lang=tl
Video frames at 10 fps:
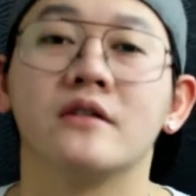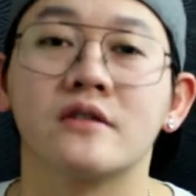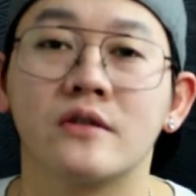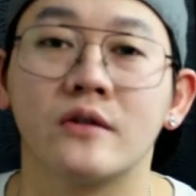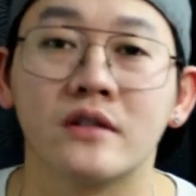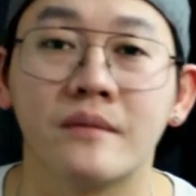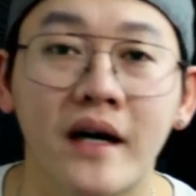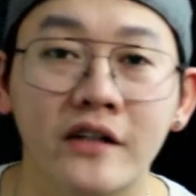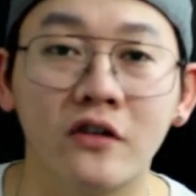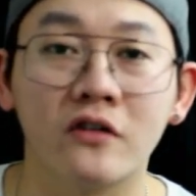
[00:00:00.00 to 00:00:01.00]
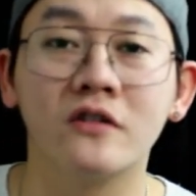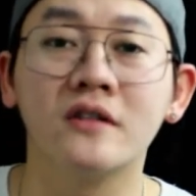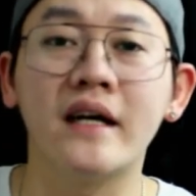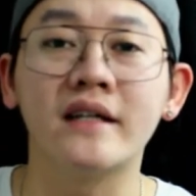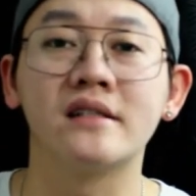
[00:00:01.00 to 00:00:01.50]
So, samahan nyo ako doon
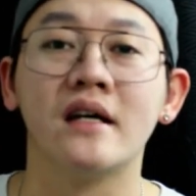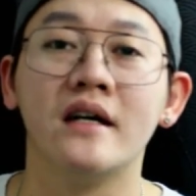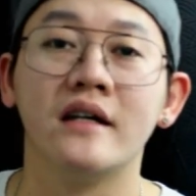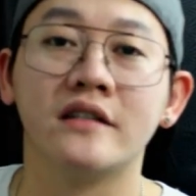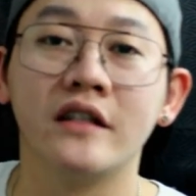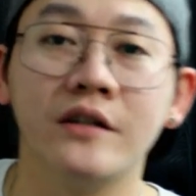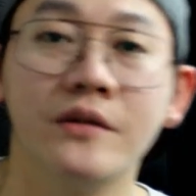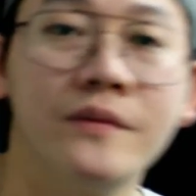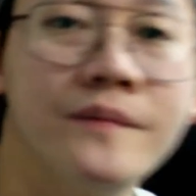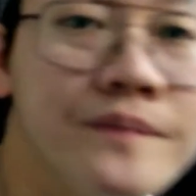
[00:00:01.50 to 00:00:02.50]
guys. See you!